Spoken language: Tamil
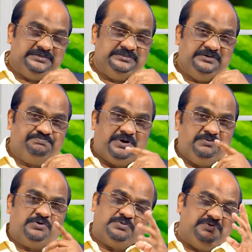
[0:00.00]
இந்த
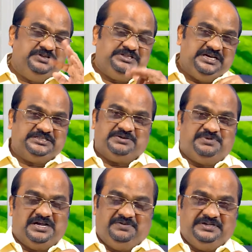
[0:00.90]
பவுல் ரொம்ப
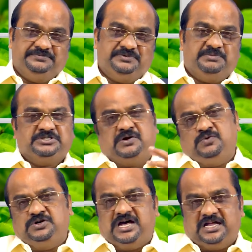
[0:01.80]
வித்தியாசமானவன் நம்ம
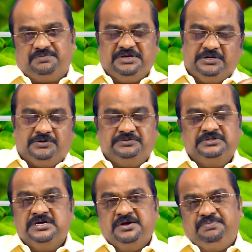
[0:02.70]
சவுல்னு ஆரம்பிக்கிறோம்
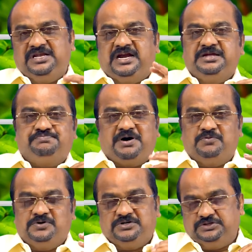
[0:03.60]
பின்னாடி
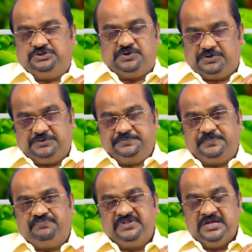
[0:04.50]
பவுல்னு சொல்கிறோம்
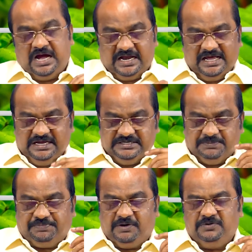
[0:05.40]
ஆனால் இந்த
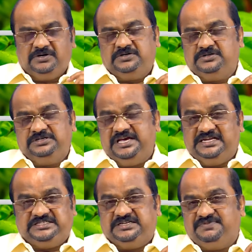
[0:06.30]
பவுல்
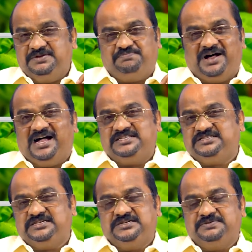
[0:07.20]
இயேசுவை
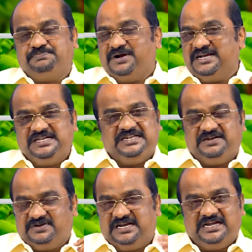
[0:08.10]
பார்த்து
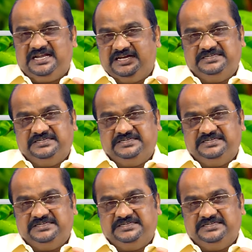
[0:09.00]
பழகினவன் அல்ல